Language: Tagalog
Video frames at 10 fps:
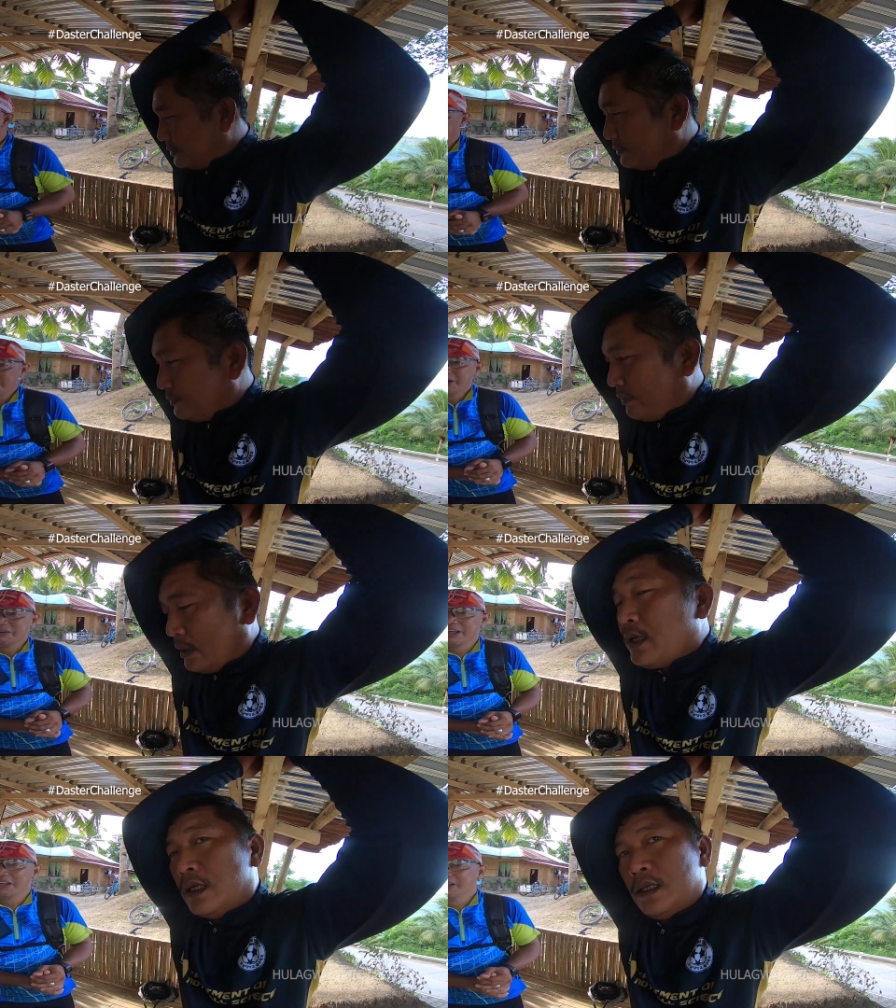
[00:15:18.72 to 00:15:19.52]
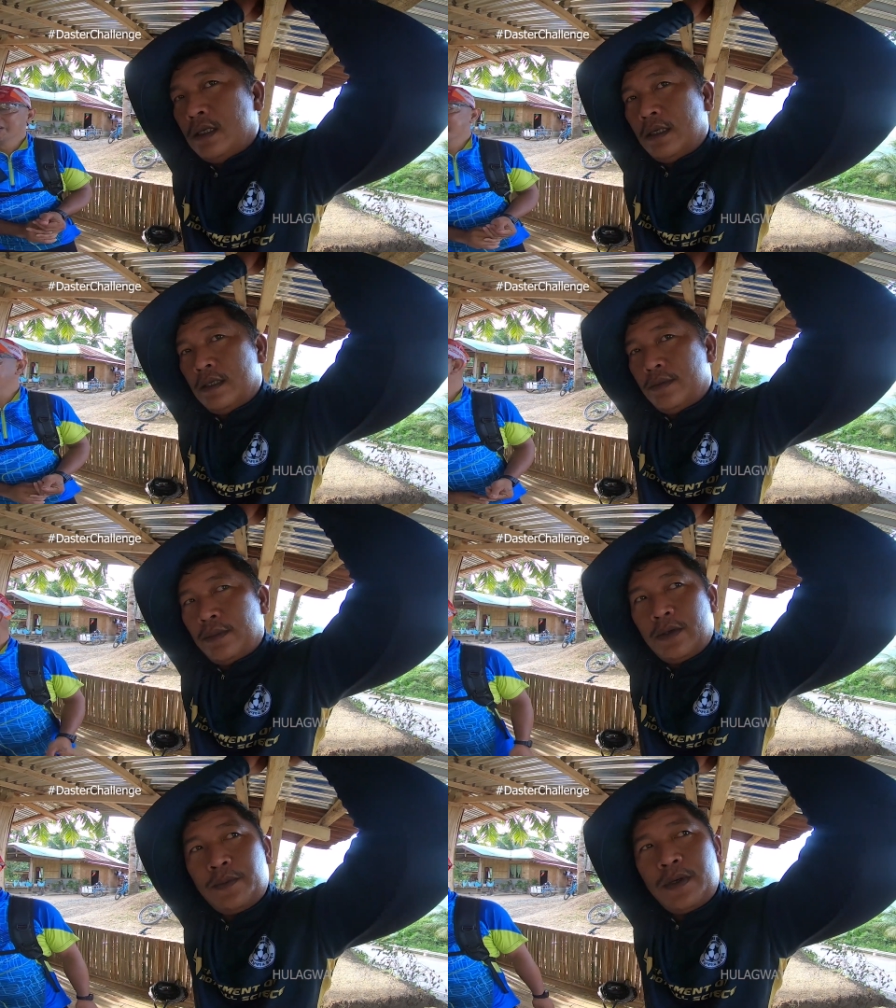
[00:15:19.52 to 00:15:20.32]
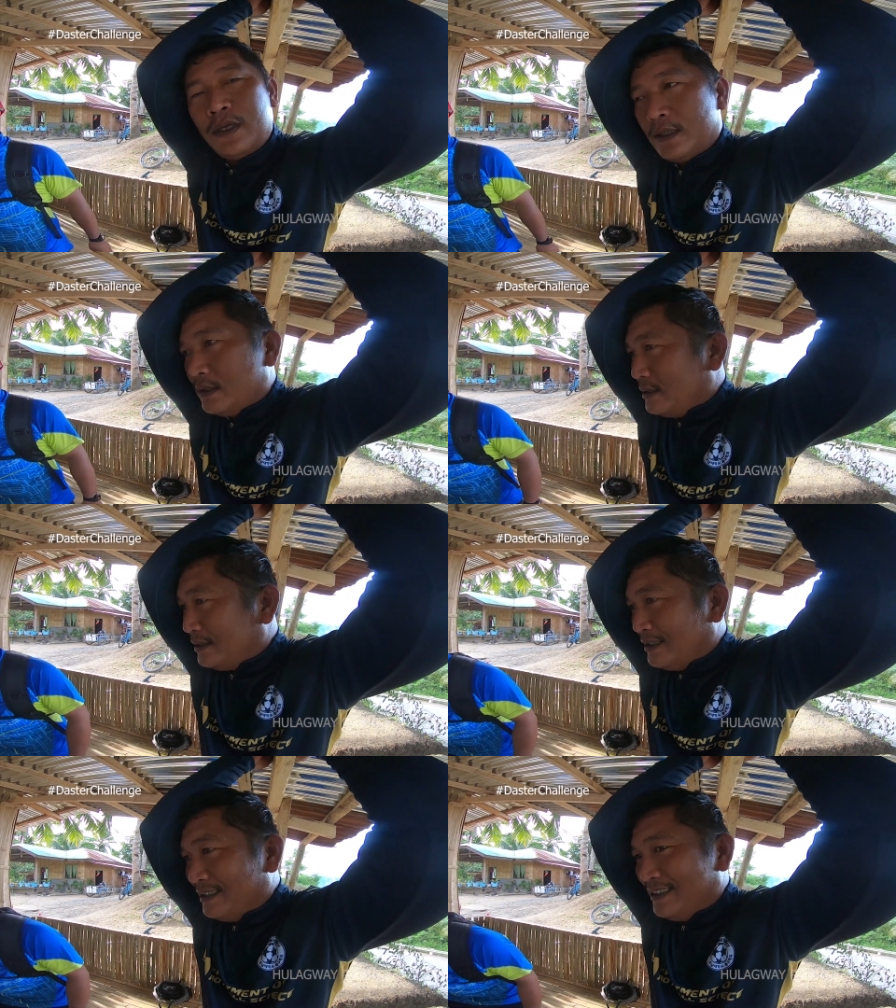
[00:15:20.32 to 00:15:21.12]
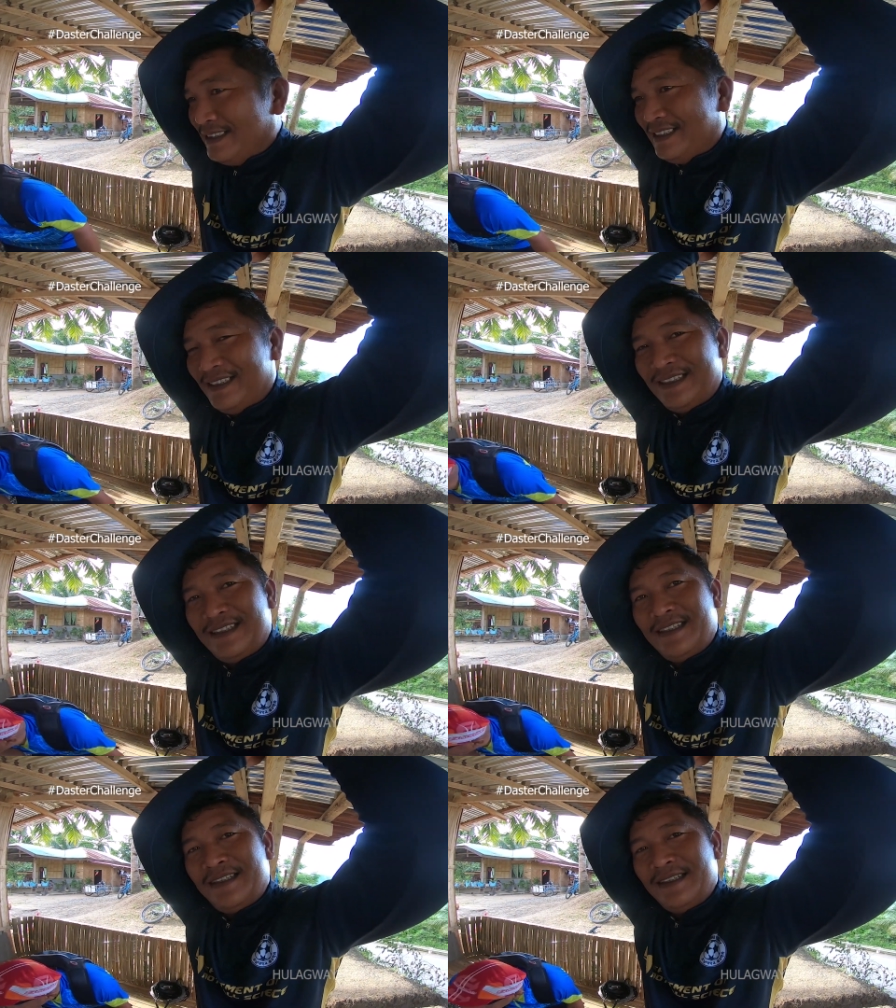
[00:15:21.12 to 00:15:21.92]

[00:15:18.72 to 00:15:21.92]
pagod ka ako din pagod pod pagod pod ako